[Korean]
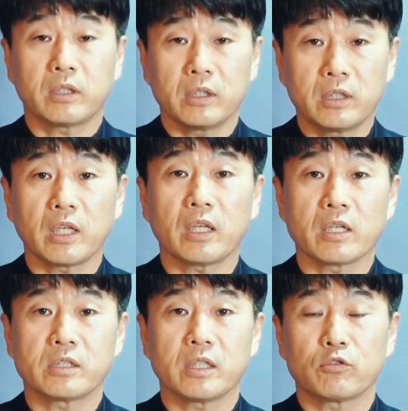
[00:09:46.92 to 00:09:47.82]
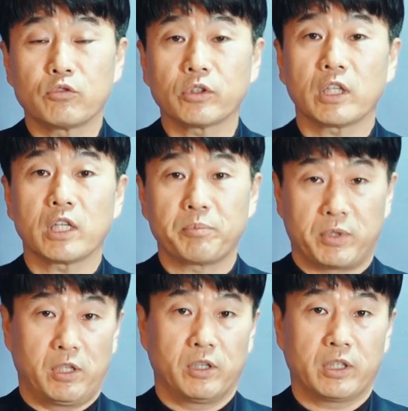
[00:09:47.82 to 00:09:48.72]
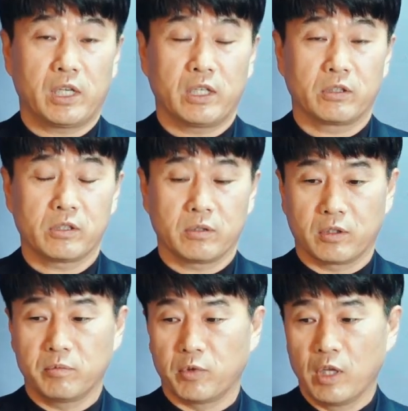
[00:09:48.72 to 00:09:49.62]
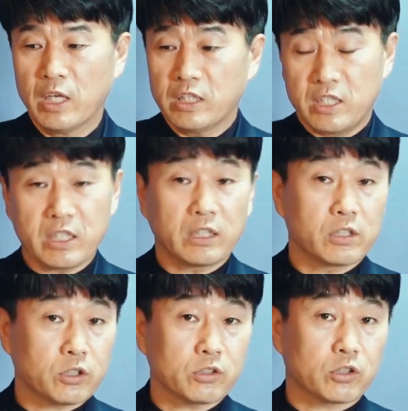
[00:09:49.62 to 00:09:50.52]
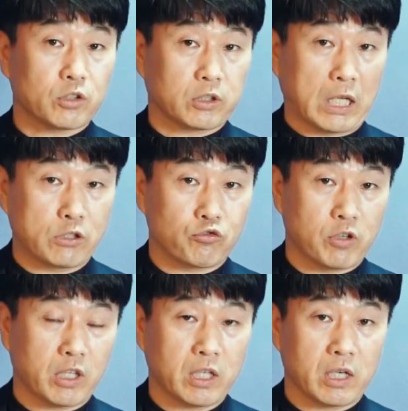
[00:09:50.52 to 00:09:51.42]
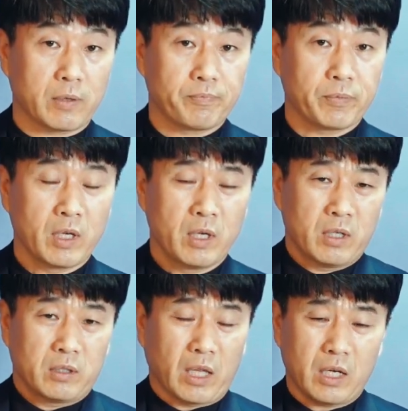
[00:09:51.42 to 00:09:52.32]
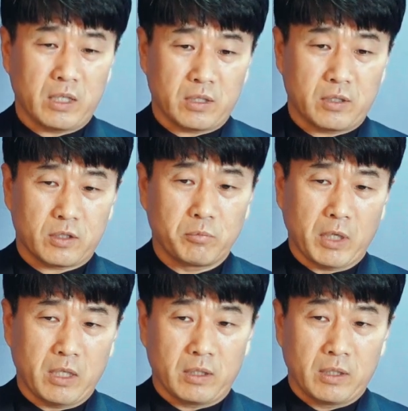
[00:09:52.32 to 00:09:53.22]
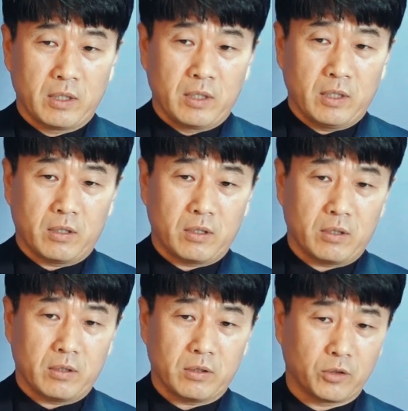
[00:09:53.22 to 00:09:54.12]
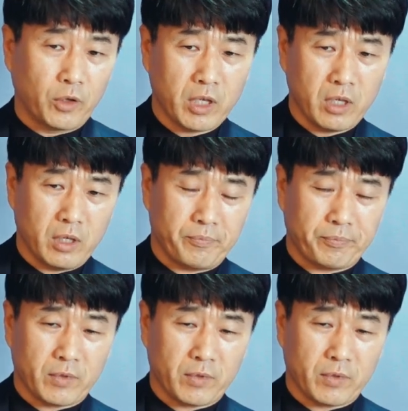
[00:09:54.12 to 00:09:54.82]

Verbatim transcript: 이때 당시에 구워달라, 빌려달라, 이것은 그럼 뭐 이자를 쳐서 다시 주겠다, 내가 정말 너에게